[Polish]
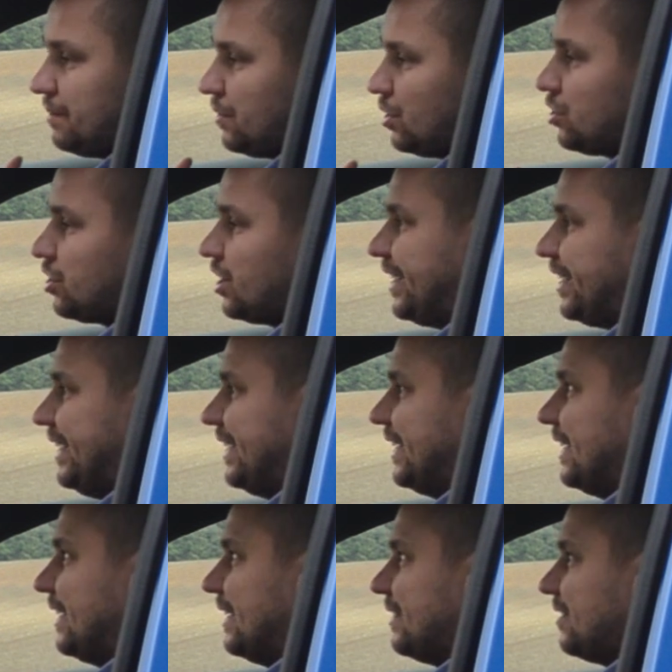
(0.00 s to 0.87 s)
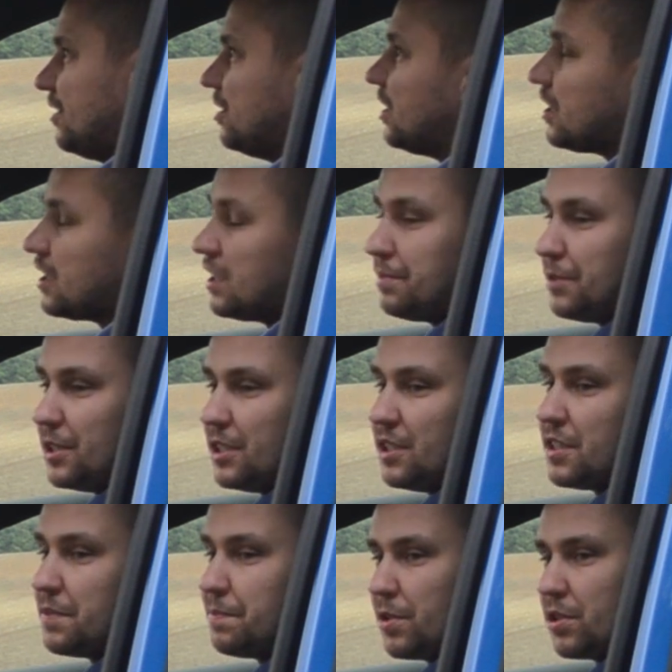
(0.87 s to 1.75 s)
może no nie chcę
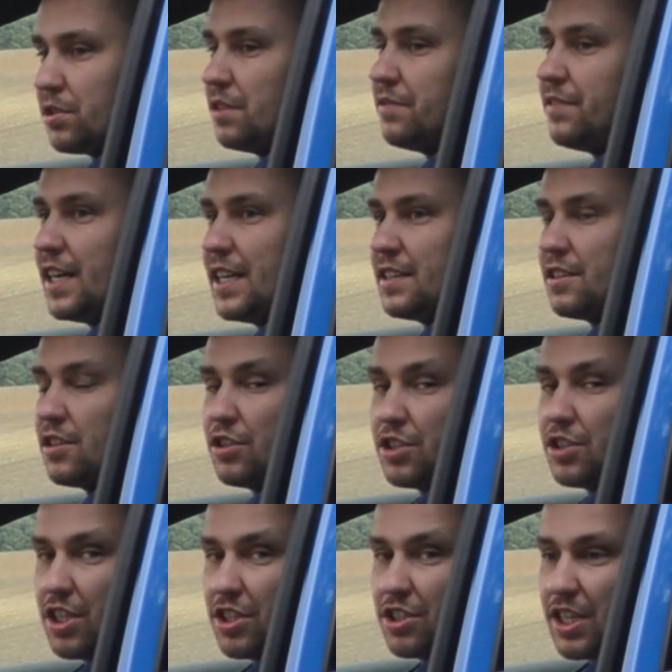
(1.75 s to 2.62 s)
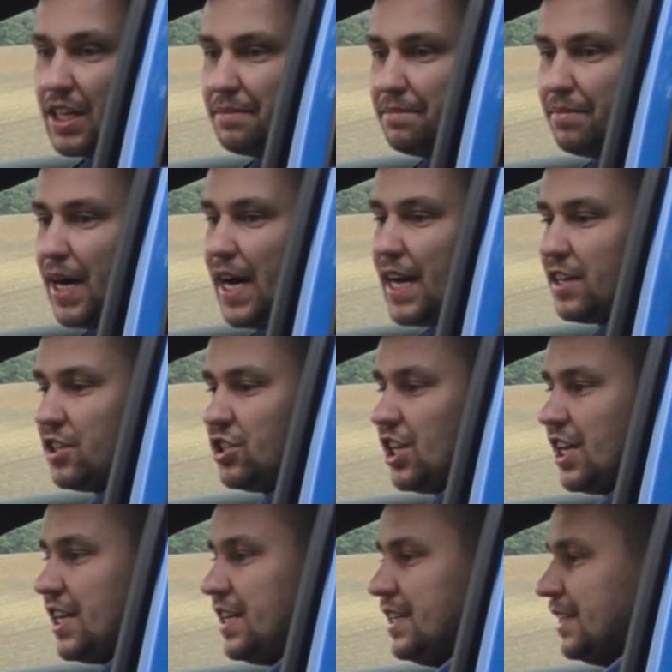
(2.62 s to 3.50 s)
powiedzieć sportowa, ale troszeczkę
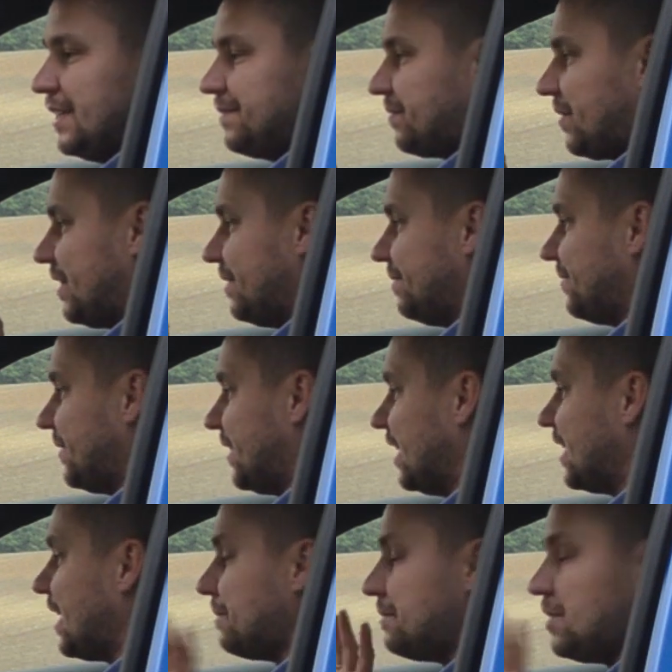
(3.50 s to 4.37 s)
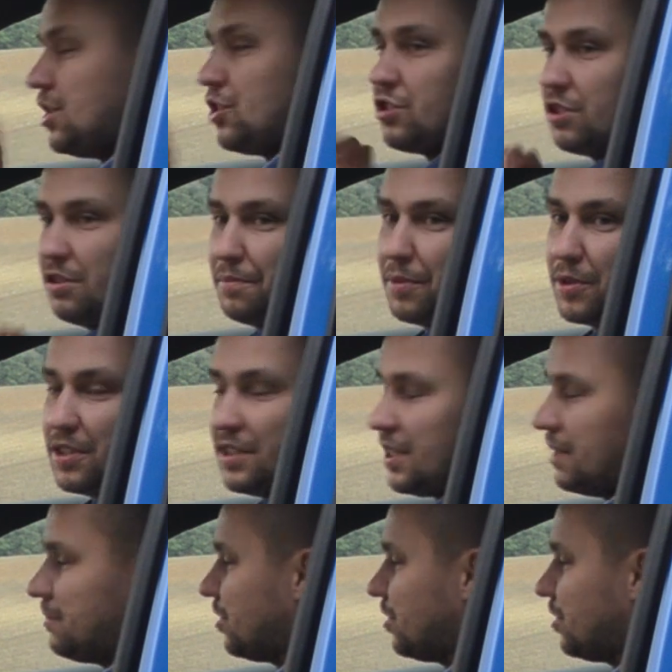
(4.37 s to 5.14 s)
bardziej mm, dynamiczną pozycję